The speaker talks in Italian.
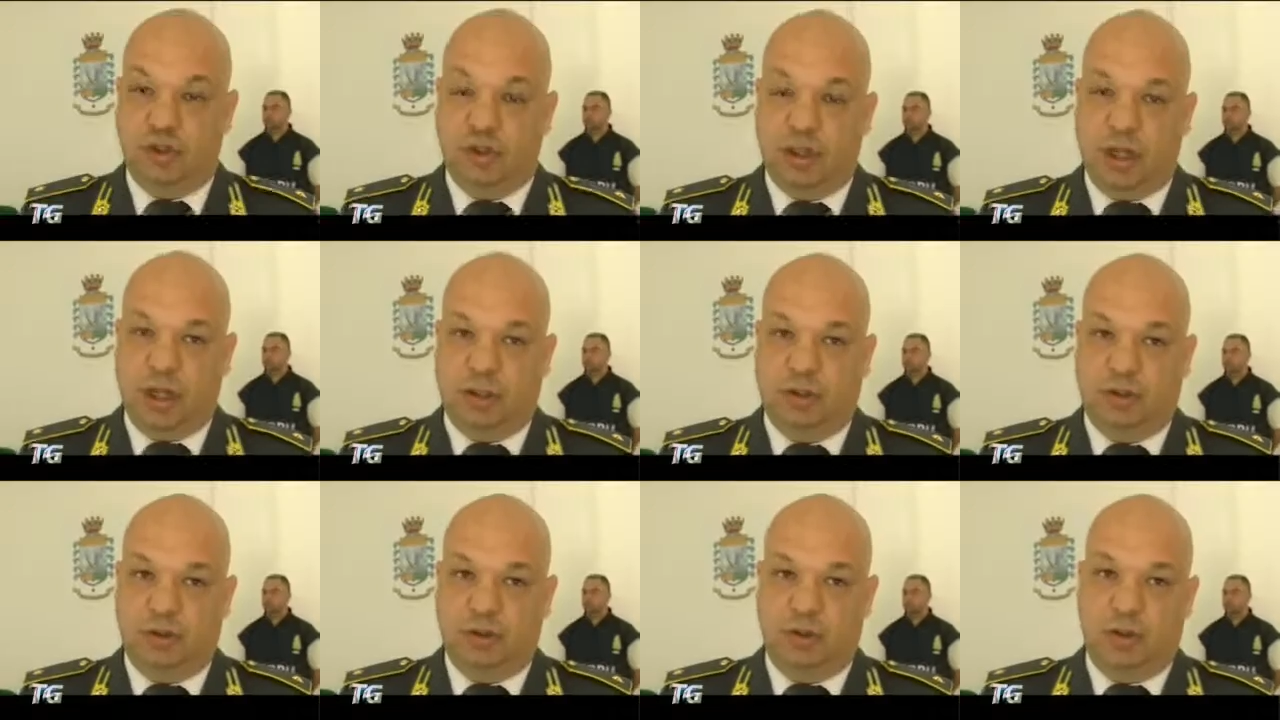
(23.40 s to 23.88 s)

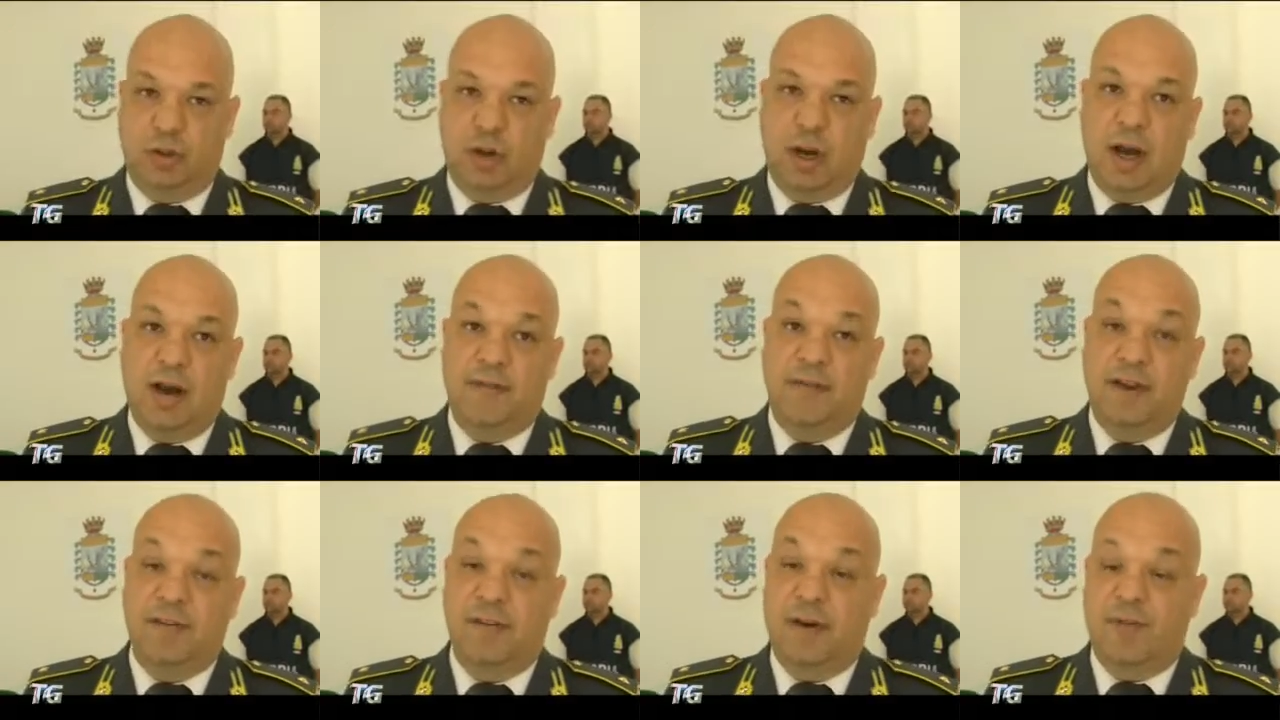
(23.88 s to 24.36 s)

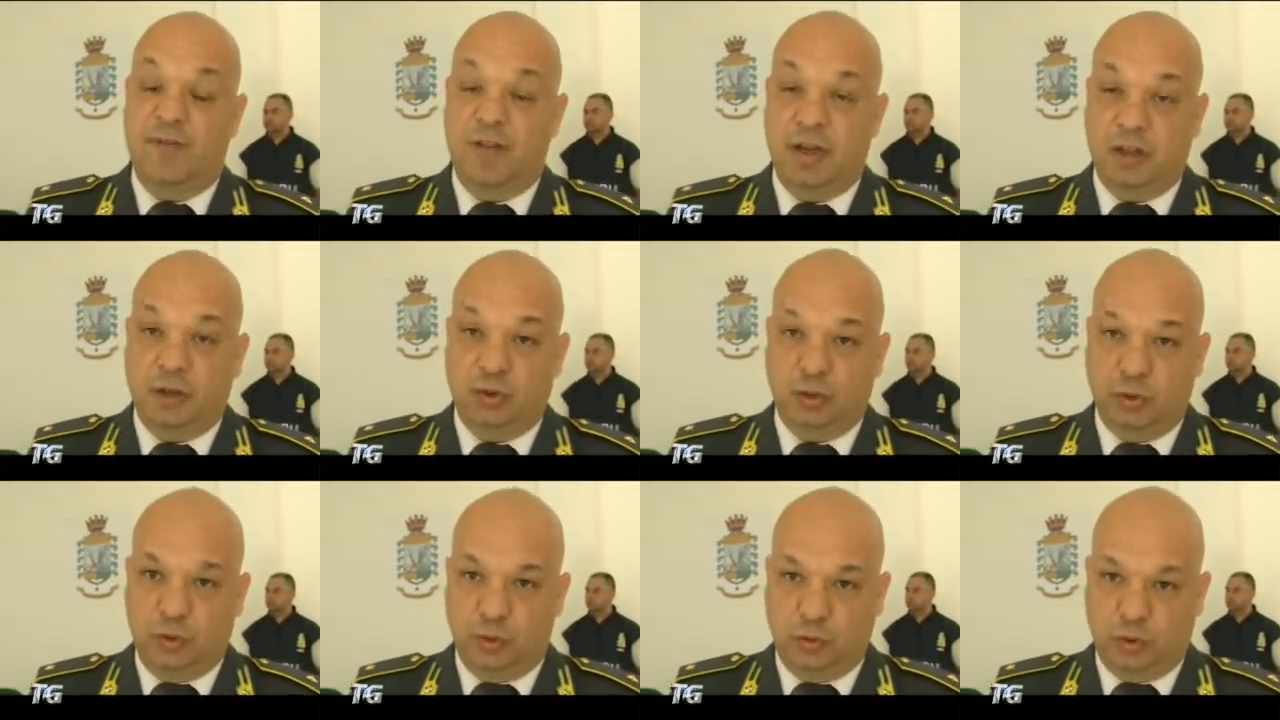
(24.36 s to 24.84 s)
soggetto aveva
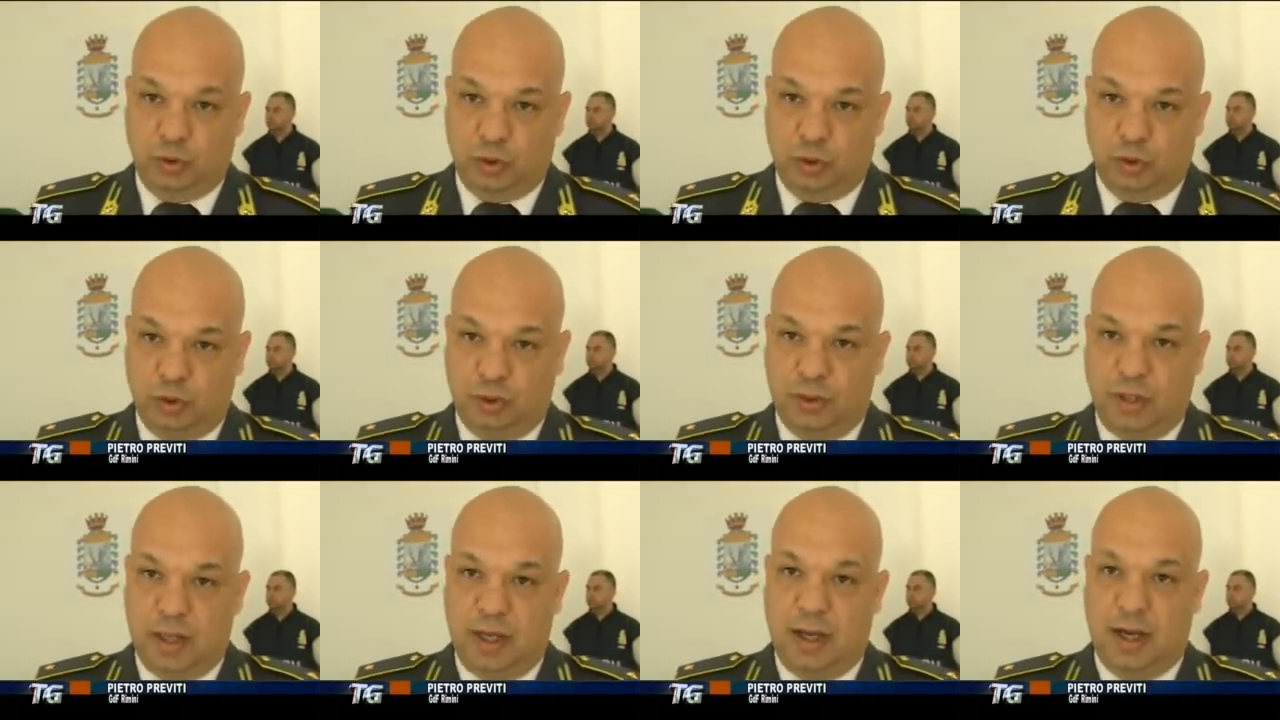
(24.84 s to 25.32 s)

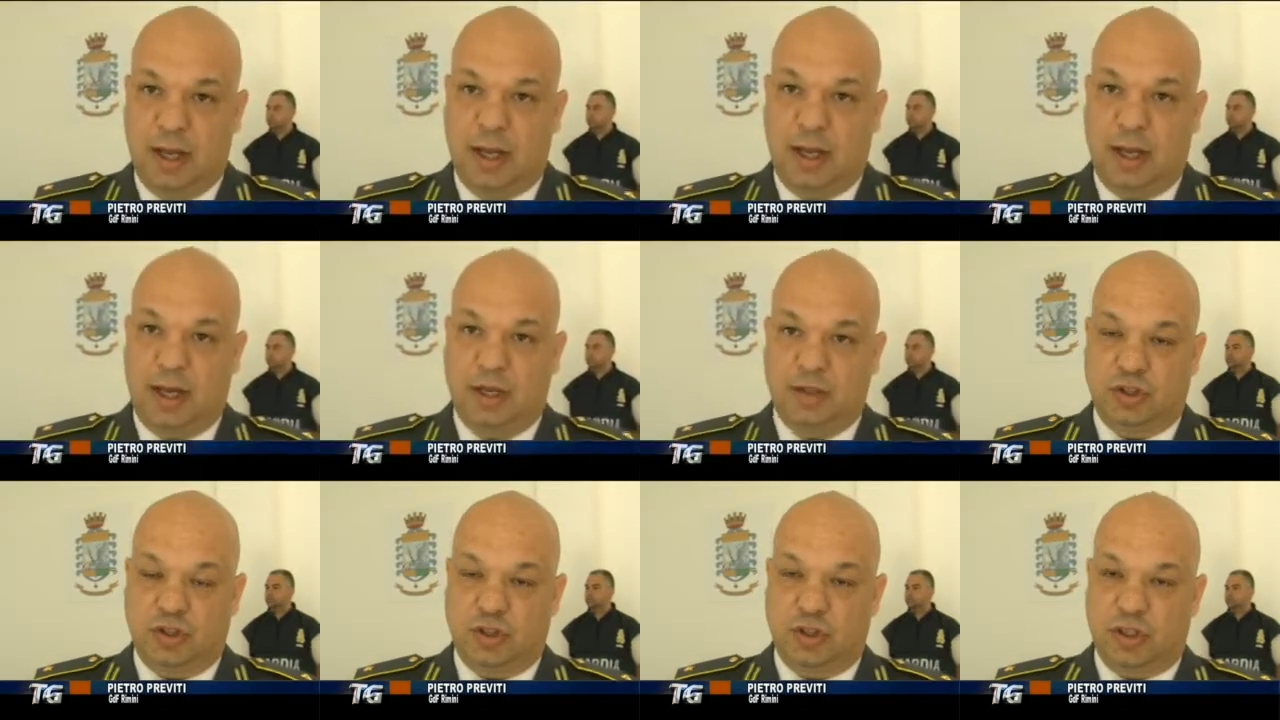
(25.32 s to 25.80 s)
venduto della